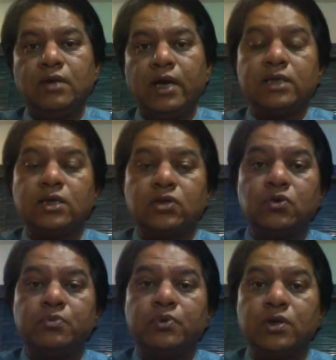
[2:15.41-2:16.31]
ऐसा
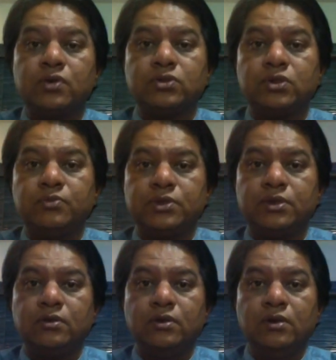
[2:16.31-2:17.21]
क्यों बोला उसने मुझे
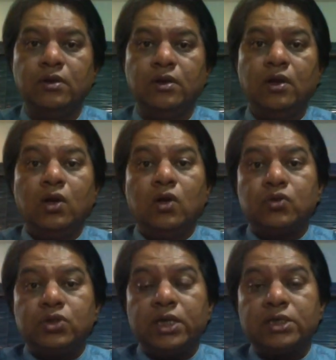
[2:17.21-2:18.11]

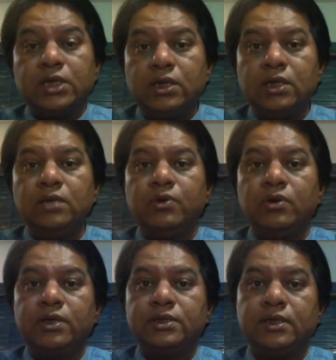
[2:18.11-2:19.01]
उसे ऐसा नहीं
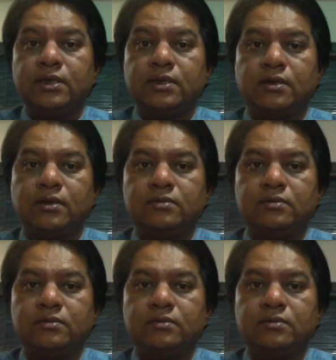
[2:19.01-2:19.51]
बोलना चाहिए था